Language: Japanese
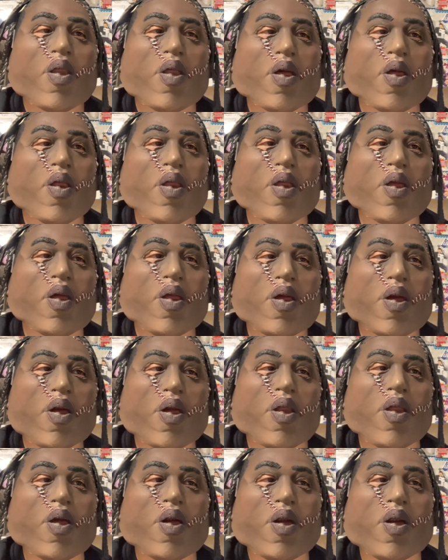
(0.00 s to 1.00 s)
色の合わせ
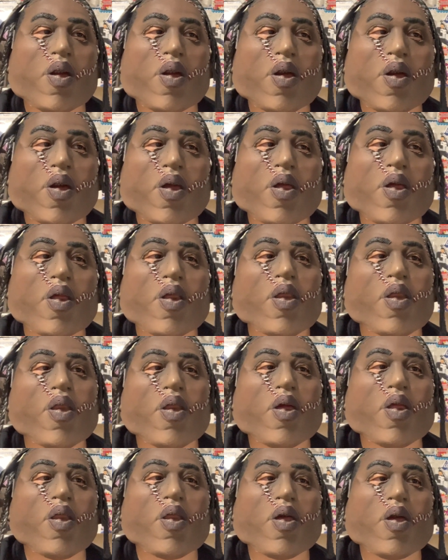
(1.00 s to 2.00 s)
方また聞きたいっていう人
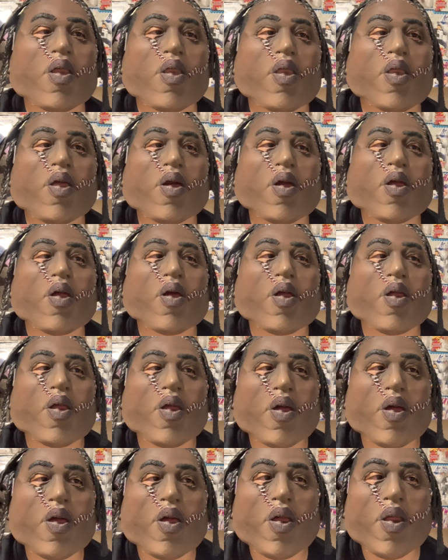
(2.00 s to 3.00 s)
とかも結構多かったん
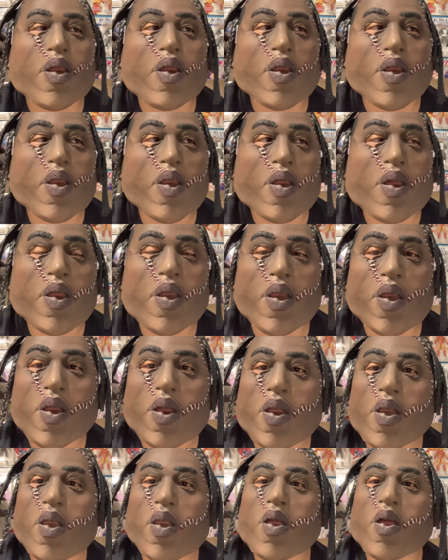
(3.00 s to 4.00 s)
で、その動画を撮っ
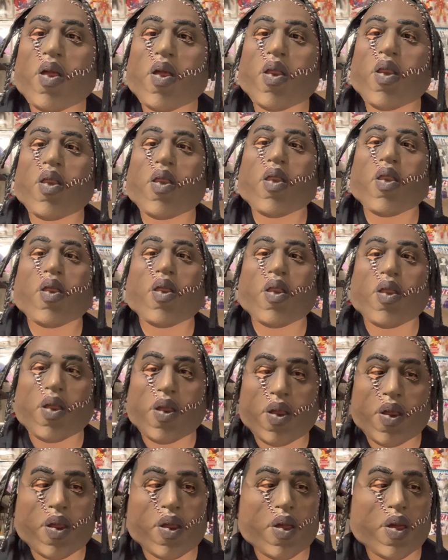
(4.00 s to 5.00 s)
ていこうかなと思いま
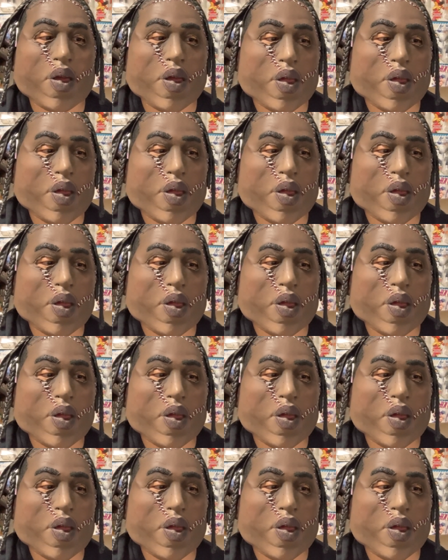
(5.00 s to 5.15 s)
す。